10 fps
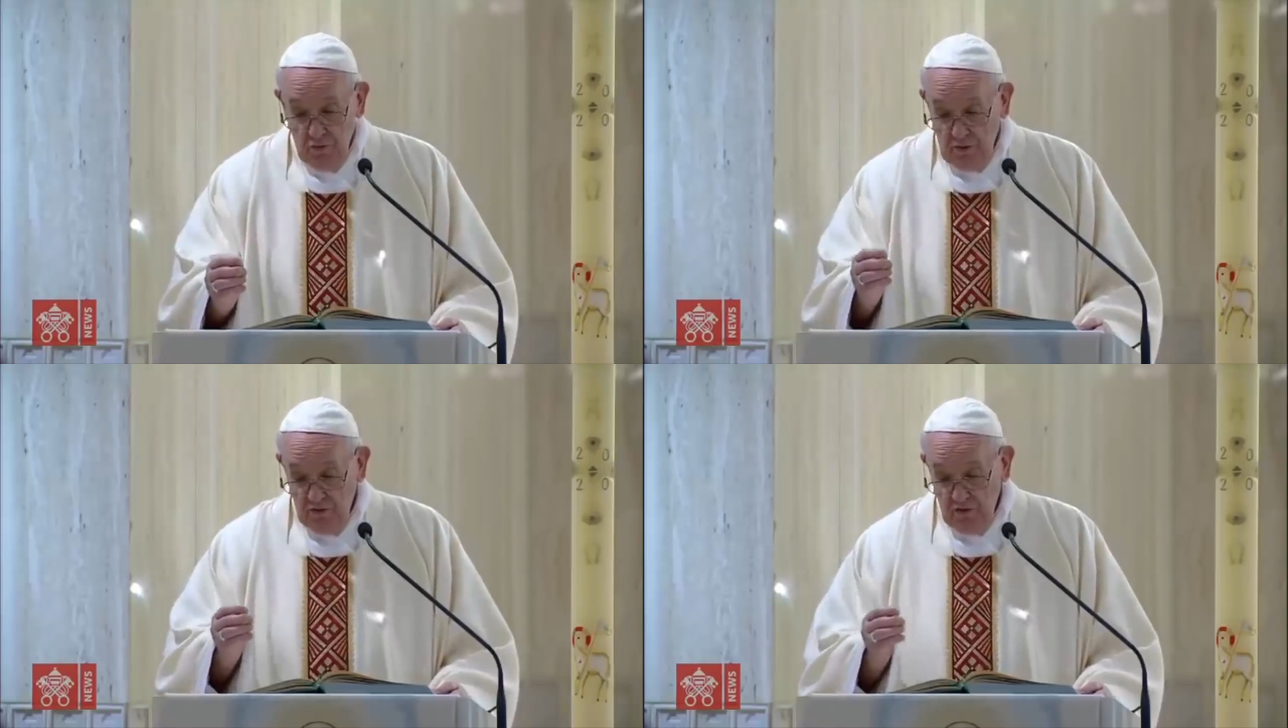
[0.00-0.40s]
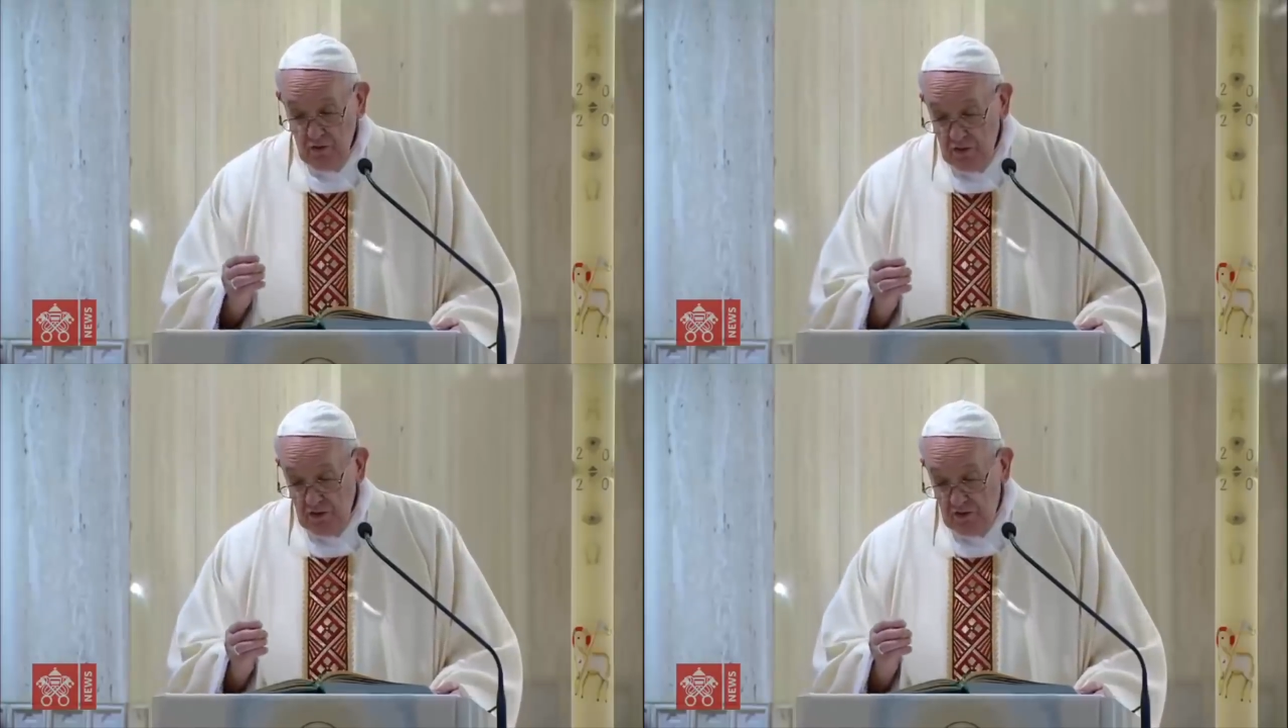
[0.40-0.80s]
và lấy
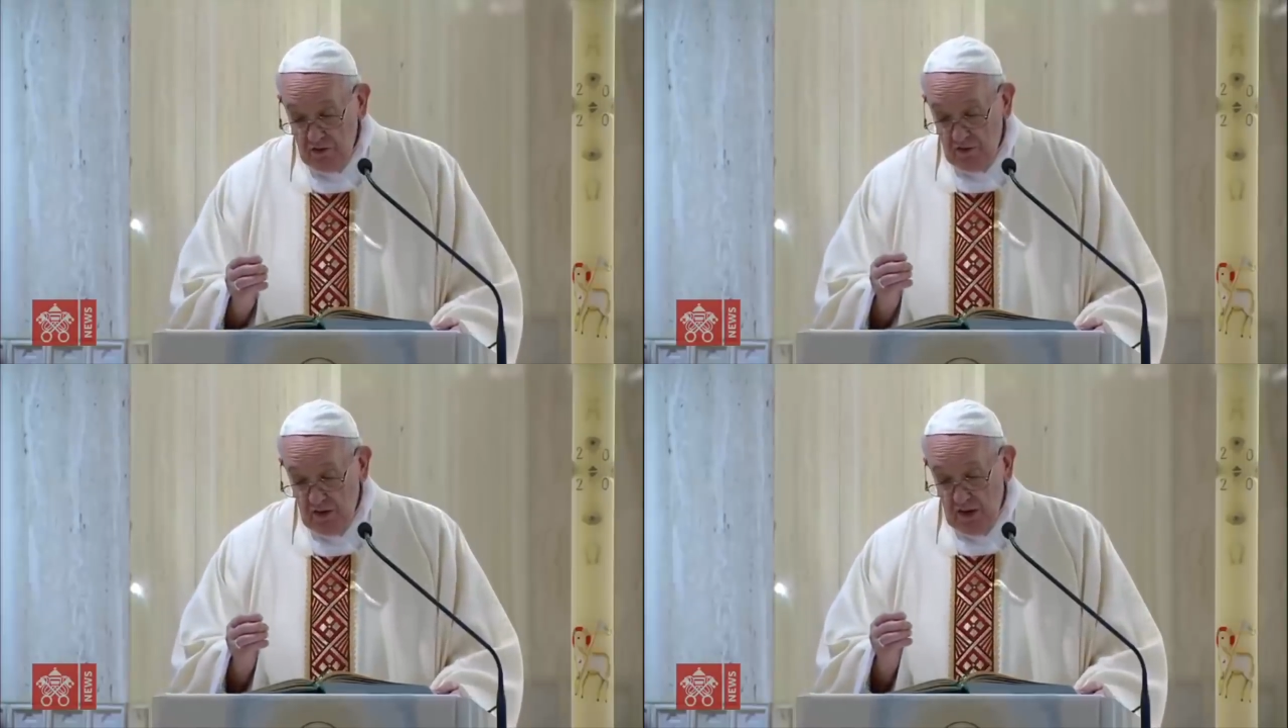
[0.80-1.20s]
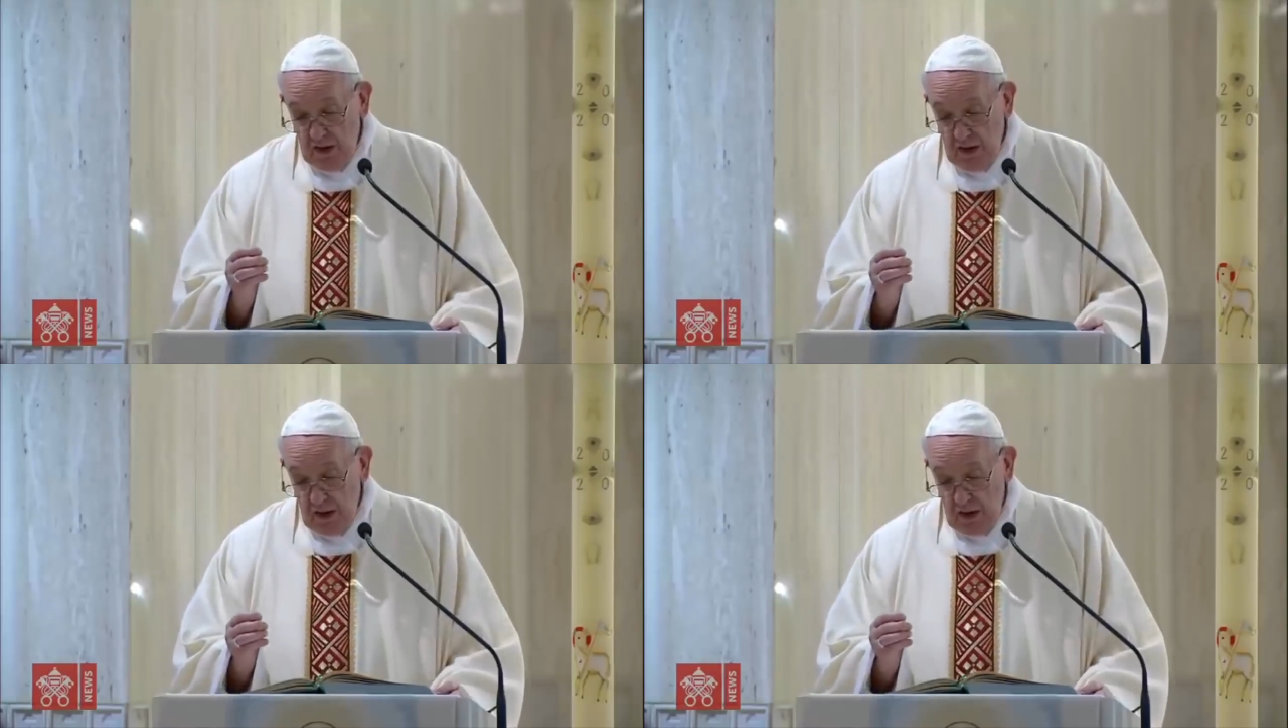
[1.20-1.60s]
đi sự tự
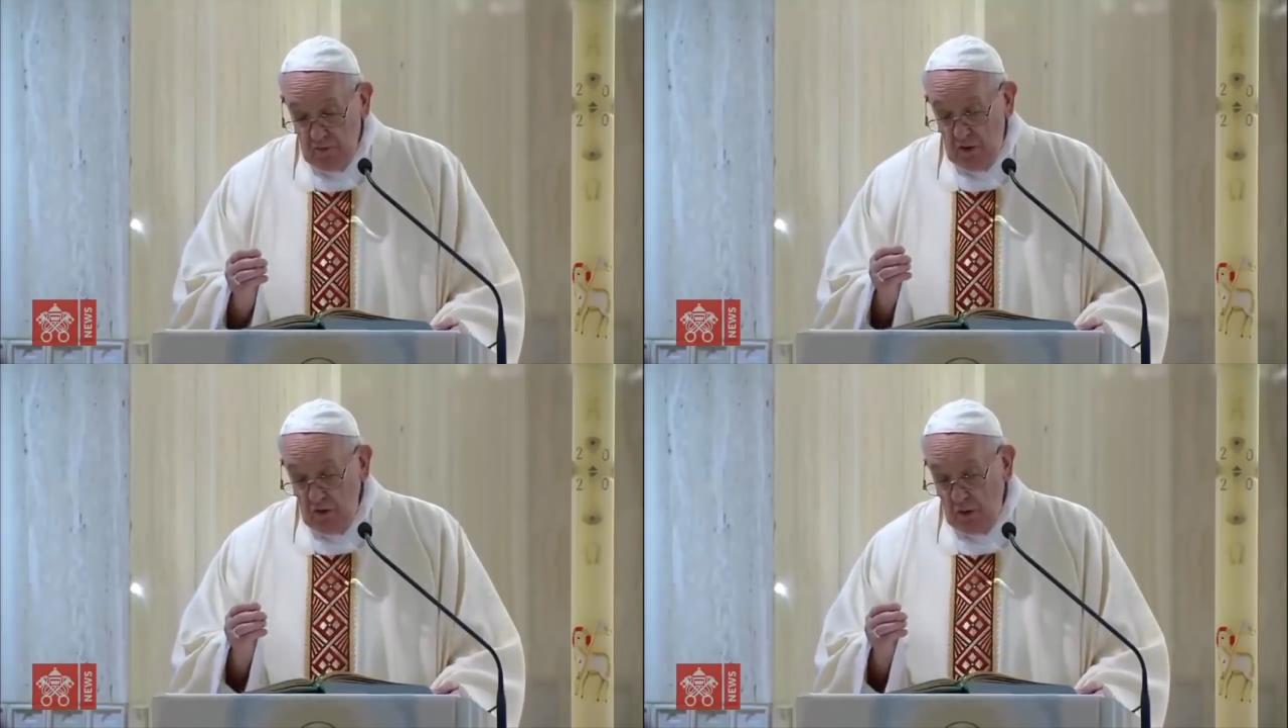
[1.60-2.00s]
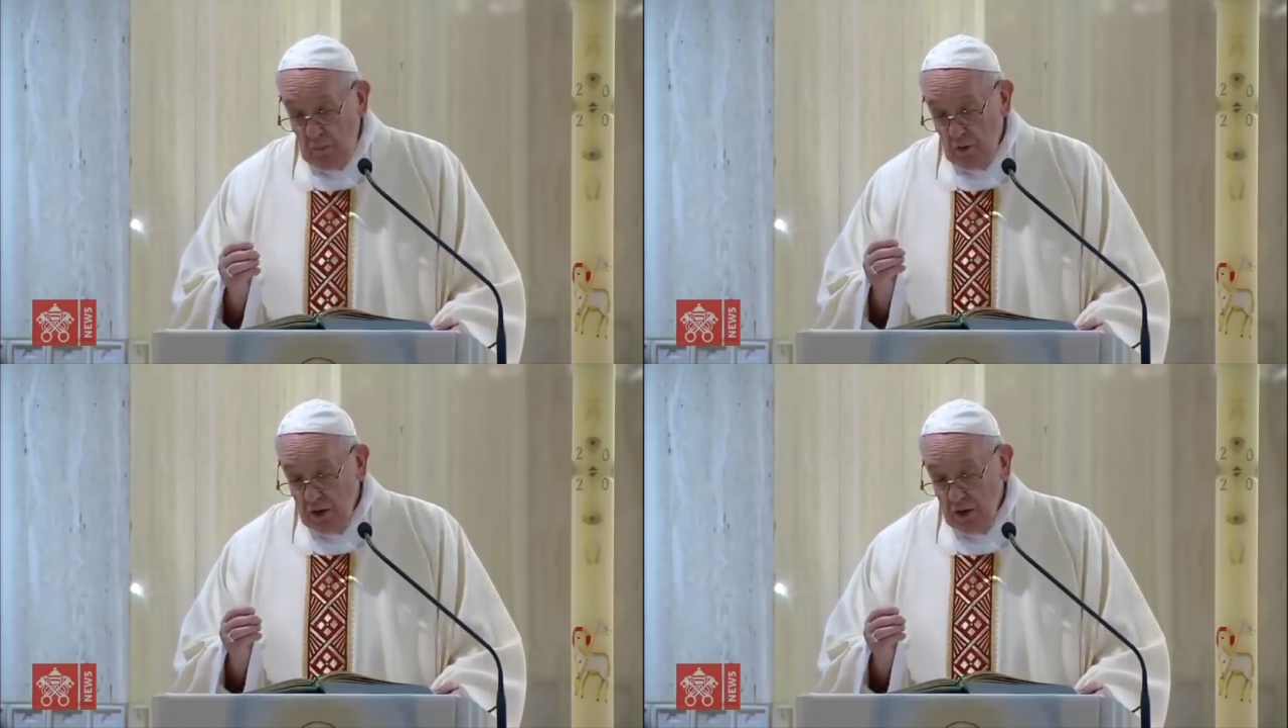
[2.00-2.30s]
do của chúng ta.